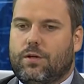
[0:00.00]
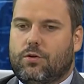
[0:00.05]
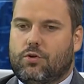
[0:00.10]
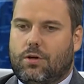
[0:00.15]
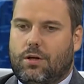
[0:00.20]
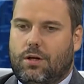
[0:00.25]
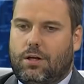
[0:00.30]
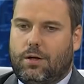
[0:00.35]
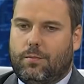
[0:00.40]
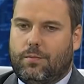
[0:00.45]

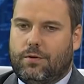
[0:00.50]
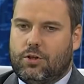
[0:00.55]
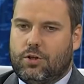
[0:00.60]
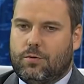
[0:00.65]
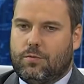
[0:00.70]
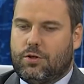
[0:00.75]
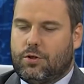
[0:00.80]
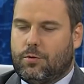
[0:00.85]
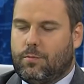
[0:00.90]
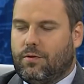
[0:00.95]
jeżeli nie
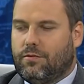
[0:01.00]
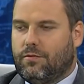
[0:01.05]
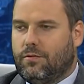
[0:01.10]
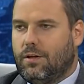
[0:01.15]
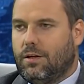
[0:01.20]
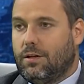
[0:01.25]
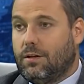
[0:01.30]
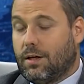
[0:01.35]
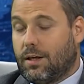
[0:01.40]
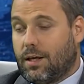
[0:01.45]
będziemy się
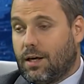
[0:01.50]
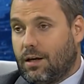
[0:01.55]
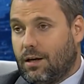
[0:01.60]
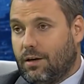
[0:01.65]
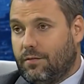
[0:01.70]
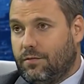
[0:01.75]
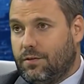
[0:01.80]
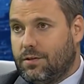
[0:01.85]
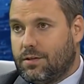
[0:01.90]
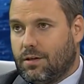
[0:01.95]
bawili tak jak
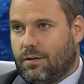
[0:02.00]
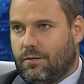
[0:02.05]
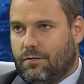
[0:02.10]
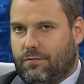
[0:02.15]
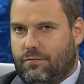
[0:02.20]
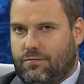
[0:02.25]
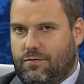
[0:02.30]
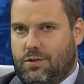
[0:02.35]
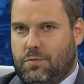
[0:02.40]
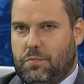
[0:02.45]
lewica
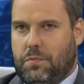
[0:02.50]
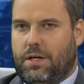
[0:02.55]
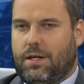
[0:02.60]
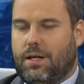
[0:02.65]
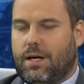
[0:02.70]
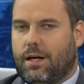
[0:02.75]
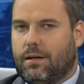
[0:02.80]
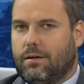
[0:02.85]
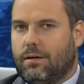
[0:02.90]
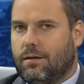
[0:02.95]
w
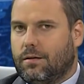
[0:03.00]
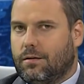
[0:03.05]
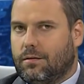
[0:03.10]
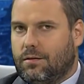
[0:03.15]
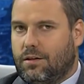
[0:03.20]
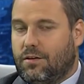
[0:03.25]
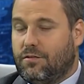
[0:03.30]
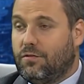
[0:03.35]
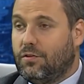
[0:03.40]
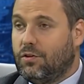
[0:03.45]
zmienianie
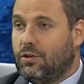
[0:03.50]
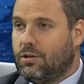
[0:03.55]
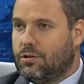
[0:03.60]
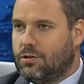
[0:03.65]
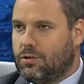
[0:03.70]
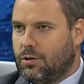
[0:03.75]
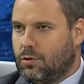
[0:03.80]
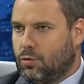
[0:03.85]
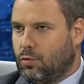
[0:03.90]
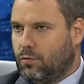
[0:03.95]

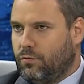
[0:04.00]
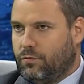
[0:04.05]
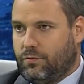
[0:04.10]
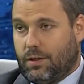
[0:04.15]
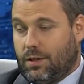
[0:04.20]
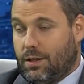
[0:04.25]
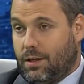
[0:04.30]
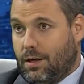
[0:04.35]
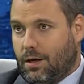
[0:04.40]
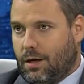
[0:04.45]
definicji słów
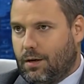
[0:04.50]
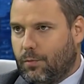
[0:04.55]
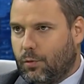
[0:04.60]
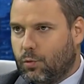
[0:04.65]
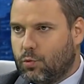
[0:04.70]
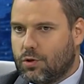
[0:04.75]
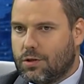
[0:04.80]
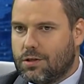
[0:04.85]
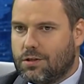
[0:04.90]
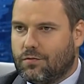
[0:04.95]
takich jak
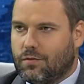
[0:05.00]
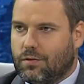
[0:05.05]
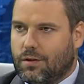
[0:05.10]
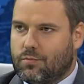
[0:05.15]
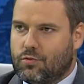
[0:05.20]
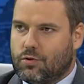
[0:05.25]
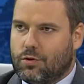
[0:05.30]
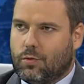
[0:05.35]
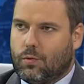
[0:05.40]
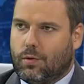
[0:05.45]
małżeństwo
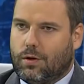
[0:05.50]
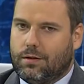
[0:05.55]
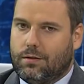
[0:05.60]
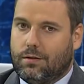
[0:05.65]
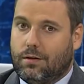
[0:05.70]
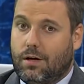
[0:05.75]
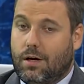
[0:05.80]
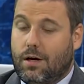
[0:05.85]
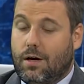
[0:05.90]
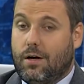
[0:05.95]
na
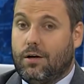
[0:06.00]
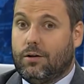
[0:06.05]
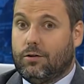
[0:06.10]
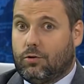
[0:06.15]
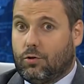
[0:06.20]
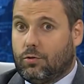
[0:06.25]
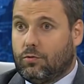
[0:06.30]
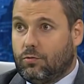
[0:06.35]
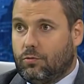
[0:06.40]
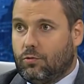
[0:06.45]
przykład,
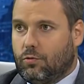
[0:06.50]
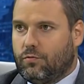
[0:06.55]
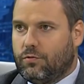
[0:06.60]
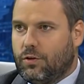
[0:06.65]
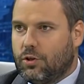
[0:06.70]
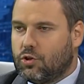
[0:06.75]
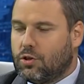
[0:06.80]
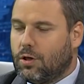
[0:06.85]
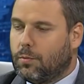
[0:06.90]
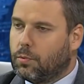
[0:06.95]
to
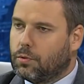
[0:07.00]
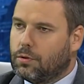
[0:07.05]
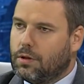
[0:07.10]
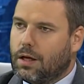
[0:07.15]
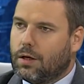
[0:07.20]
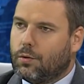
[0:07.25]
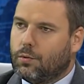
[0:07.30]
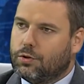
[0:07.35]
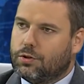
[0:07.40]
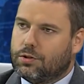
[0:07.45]
również
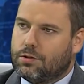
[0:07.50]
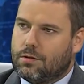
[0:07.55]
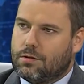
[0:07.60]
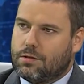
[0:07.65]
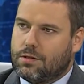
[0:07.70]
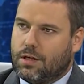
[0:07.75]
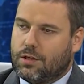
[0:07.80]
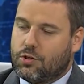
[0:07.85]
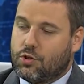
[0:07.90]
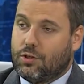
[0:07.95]
niepodległość,
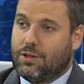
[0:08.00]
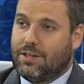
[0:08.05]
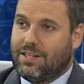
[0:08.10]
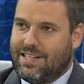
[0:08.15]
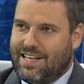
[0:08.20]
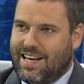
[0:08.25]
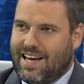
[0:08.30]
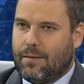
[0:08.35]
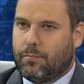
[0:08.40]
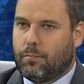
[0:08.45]
coś znaczy
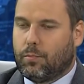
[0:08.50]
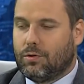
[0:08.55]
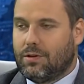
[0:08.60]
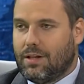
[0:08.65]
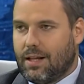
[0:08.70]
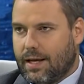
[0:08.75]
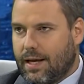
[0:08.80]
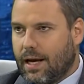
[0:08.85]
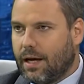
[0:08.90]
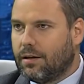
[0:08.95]
nie
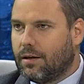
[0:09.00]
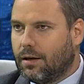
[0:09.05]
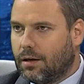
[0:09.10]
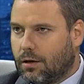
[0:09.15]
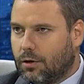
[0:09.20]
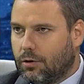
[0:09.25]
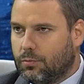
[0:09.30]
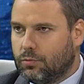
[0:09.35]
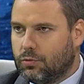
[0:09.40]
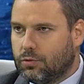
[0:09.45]
podleganie
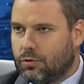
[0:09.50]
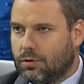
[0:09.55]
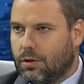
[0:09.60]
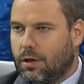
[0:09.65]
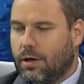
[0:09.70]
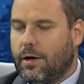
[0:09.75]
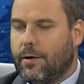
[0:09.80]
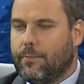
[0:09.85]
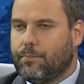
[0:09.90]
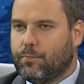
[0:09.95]
komuś.
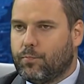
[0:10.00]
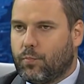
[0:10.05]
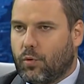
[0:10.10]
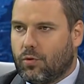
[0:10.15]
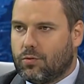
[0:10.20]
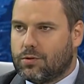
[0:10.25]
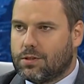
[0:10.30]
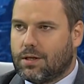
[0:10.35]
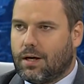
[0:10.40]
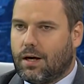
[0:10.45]

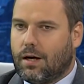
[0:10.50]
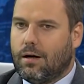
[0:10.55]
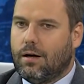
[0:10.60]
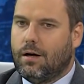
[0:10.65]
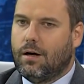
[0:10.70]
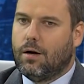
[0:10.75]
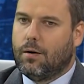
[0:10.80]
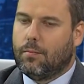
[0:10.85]
Polska